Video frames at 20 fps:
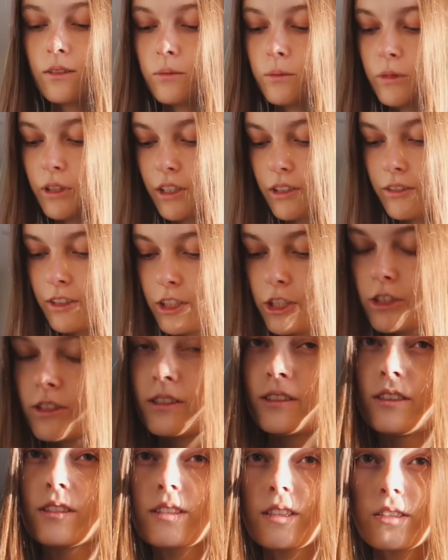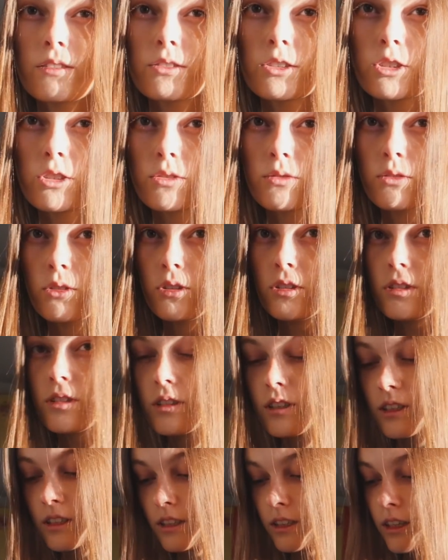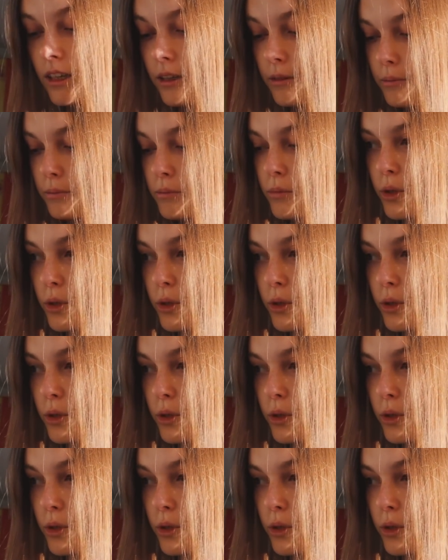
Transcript: У меня два часа назад вышел влог на канале,